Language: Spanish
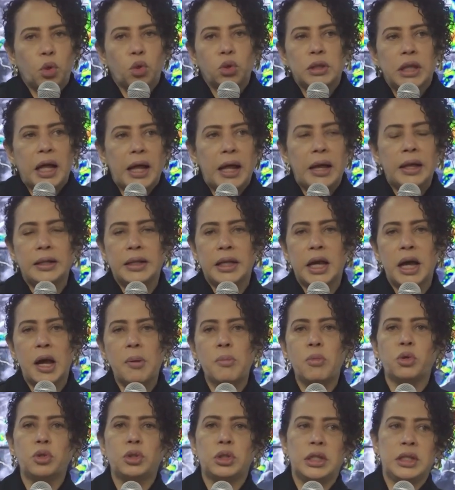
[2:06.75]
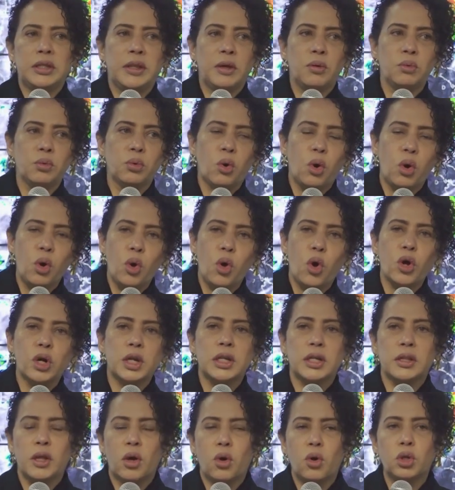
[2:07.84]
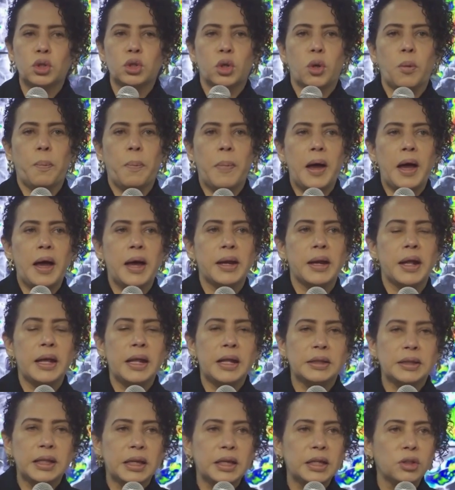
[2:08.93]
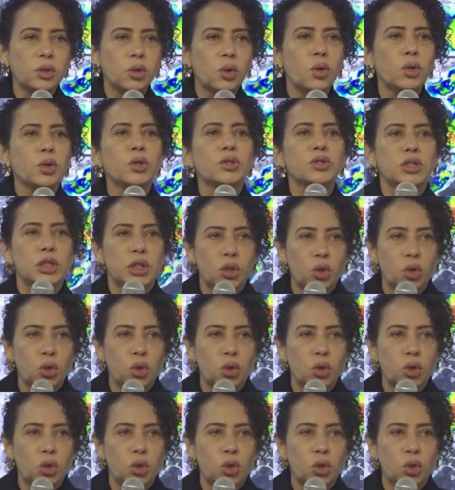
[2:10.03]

total, digamos, ni de un color ni de otro para el territorio,